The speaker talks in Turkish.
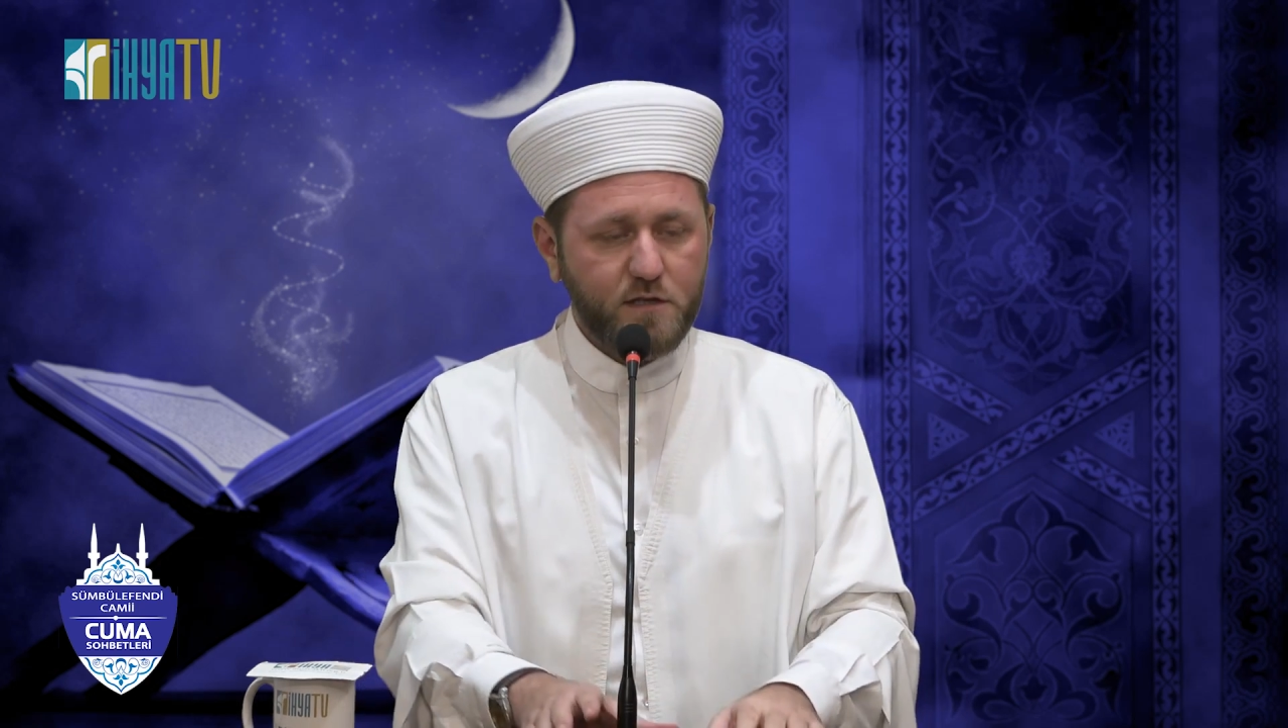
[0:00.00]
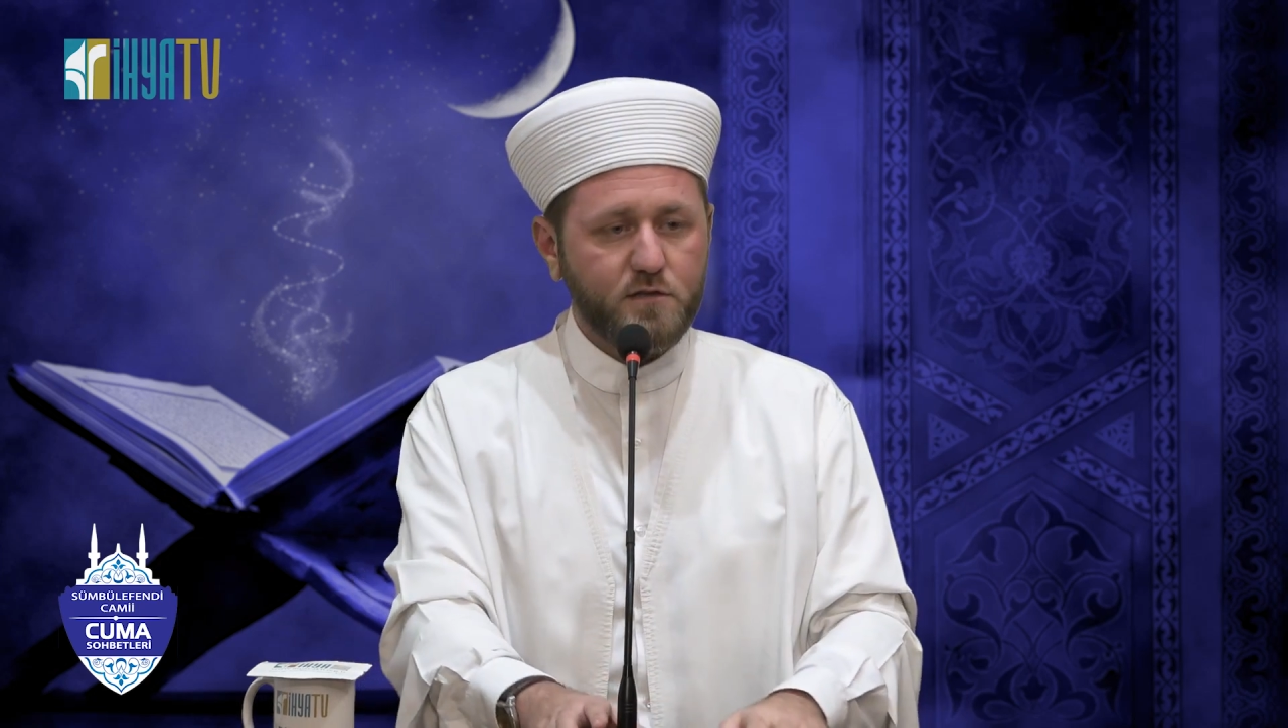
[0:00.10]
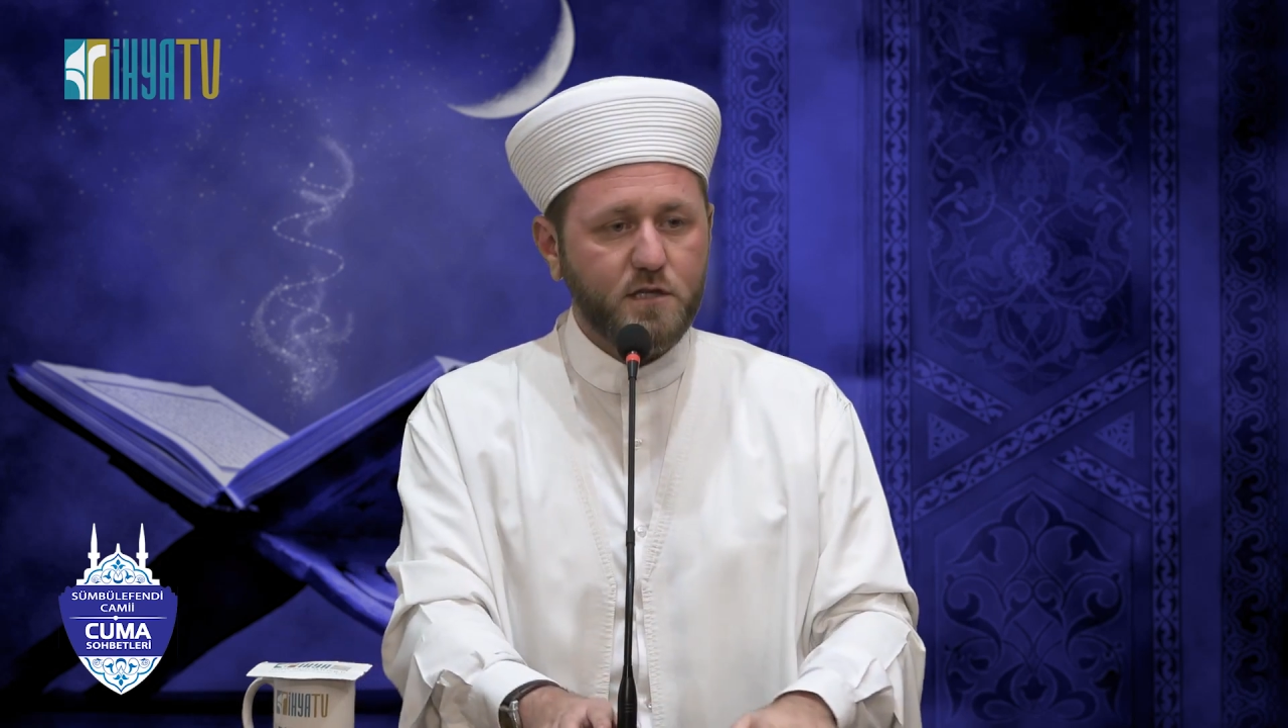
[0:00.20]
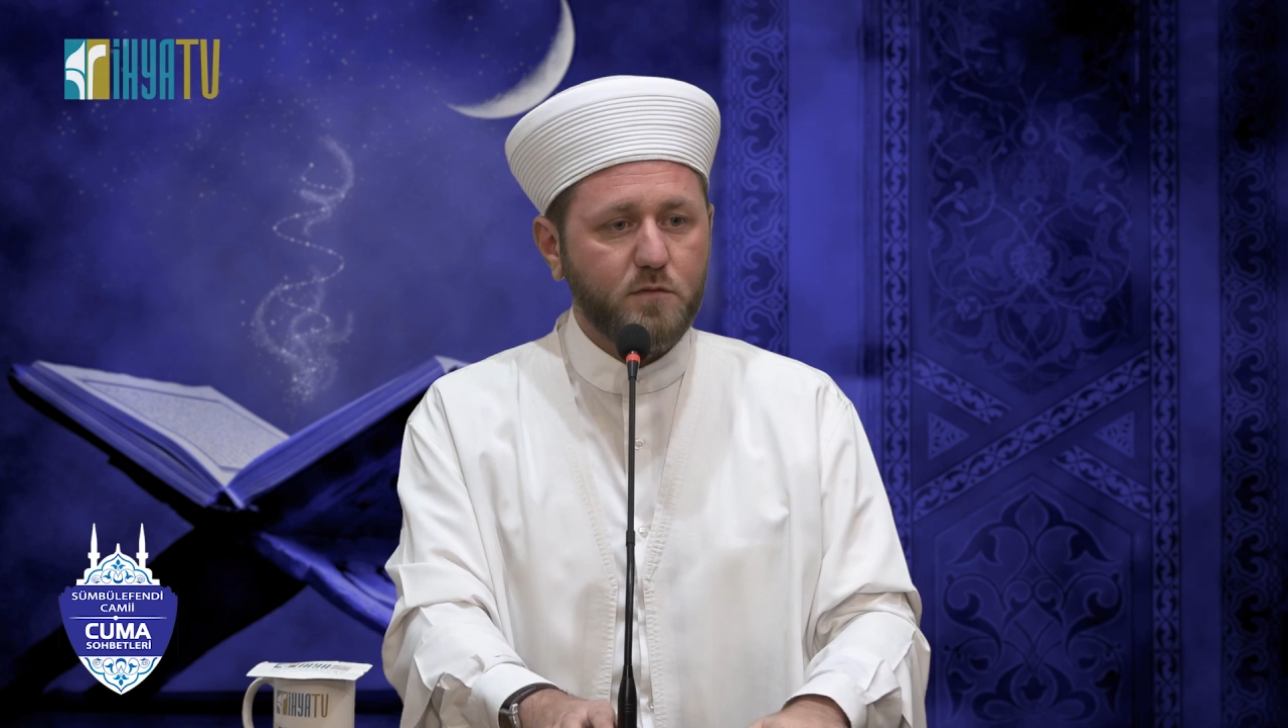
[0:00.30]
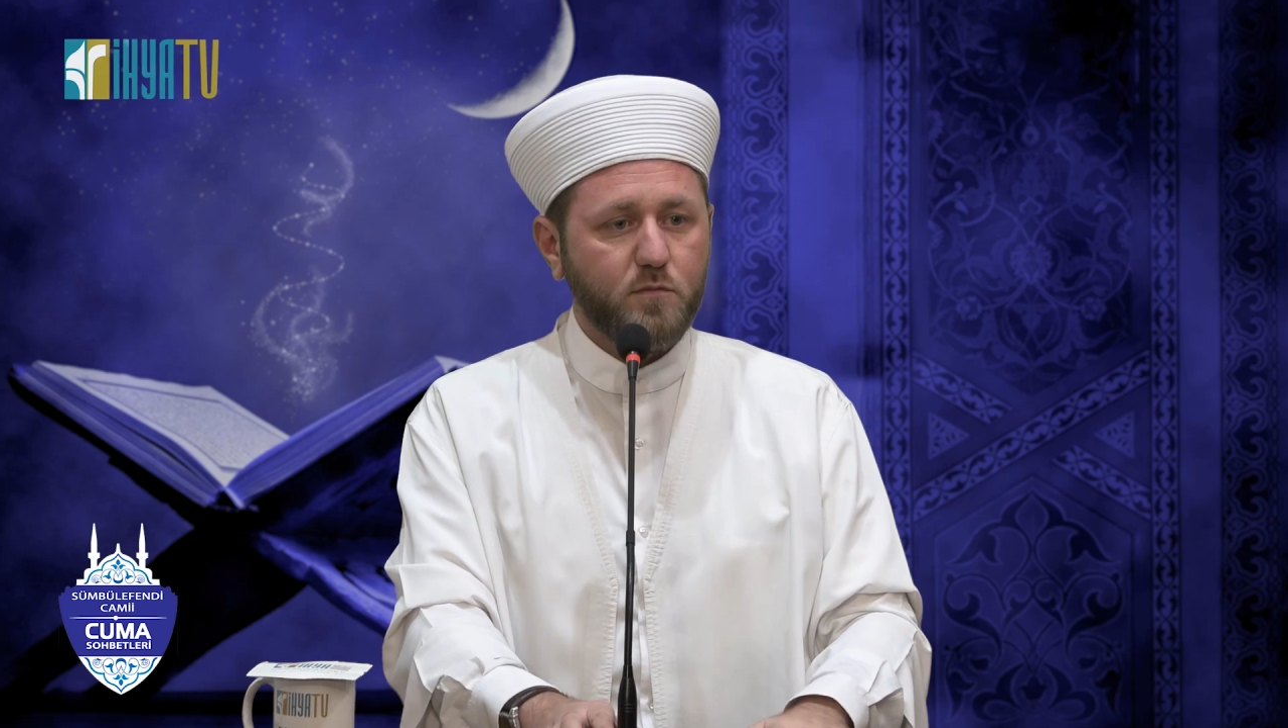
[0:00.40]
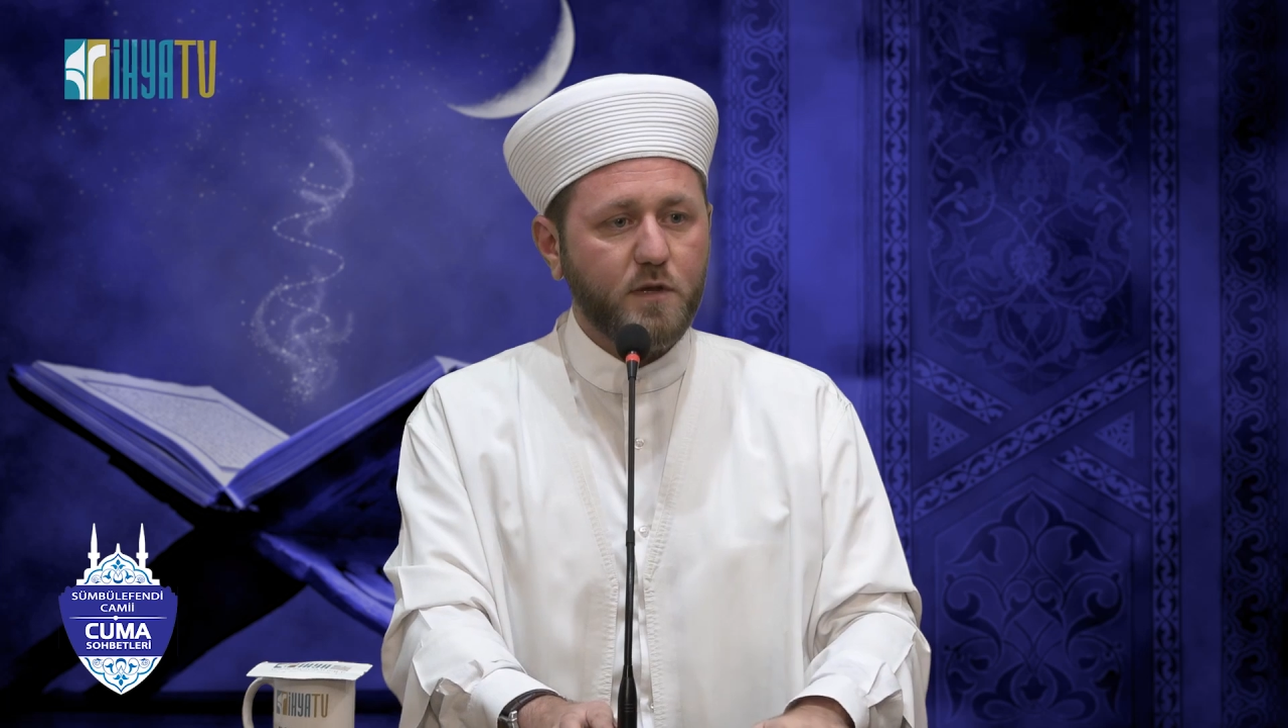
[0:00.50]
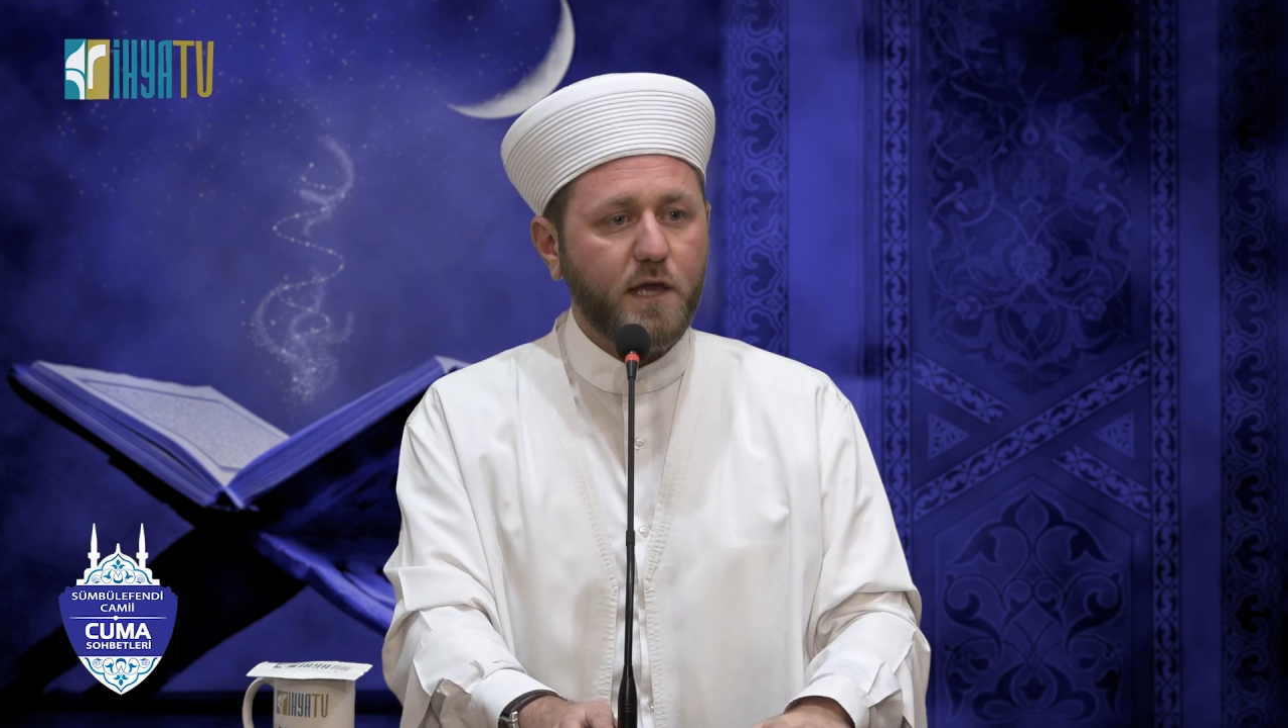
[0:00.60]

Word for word: ettiğimin